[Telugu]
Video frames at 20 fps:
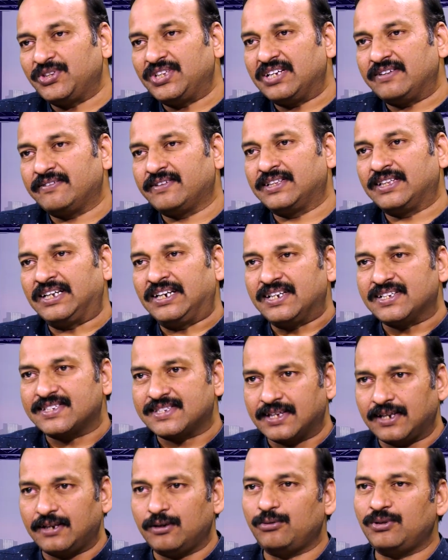ముందు ఏమైందంటే
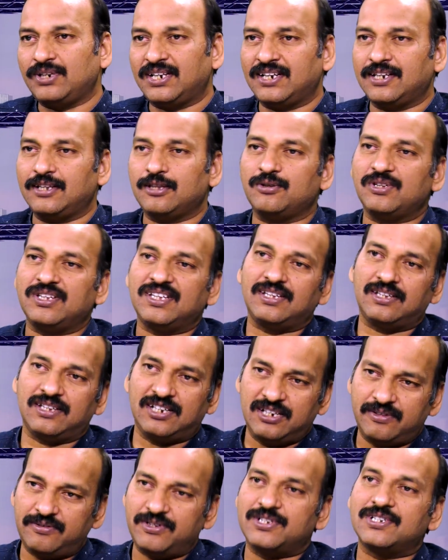సెలూన్ అనేది
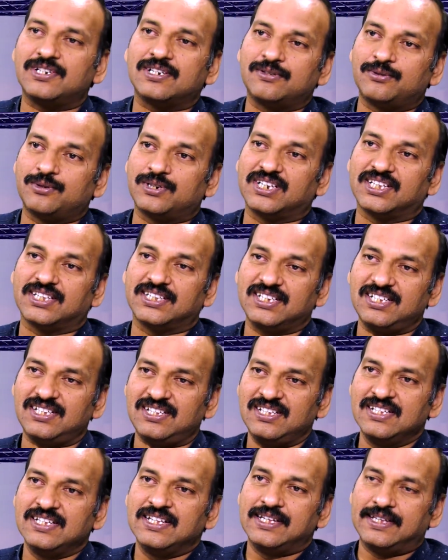ఇండివిజువల్గా ఉండేది
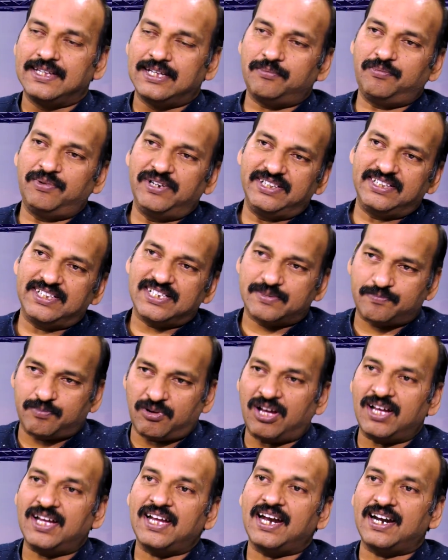ఎప్పుడైతే
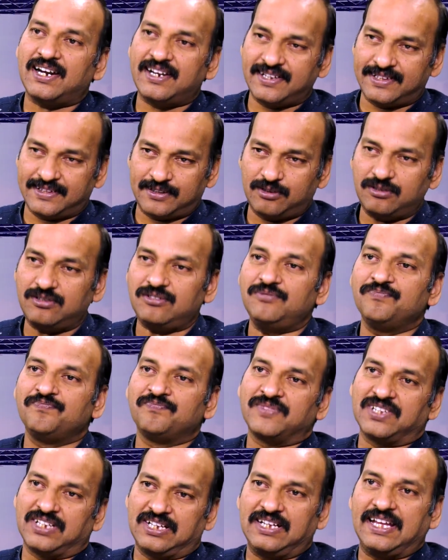స్పా యాడ్ అయిందో
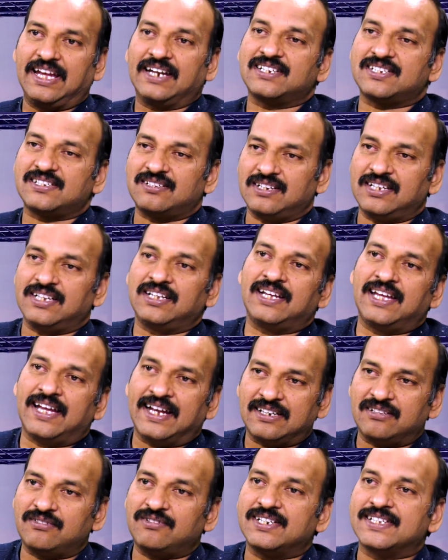ఎక్స్ట్రా
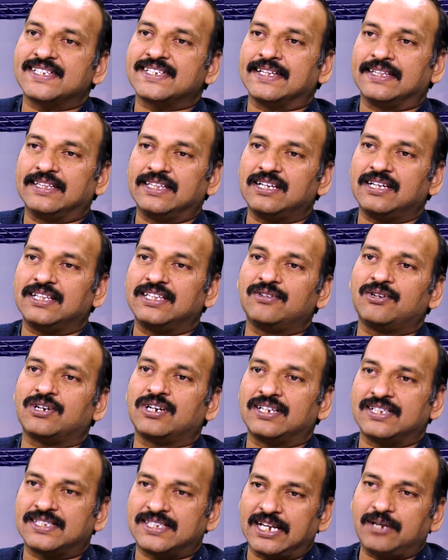యాక్టివిటీస్ కింద అది
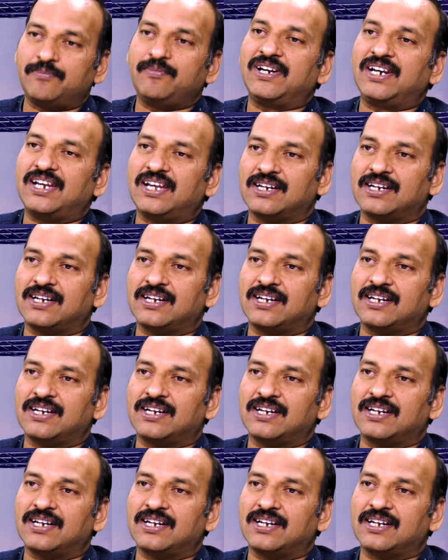ఒక సెగ్మెంట్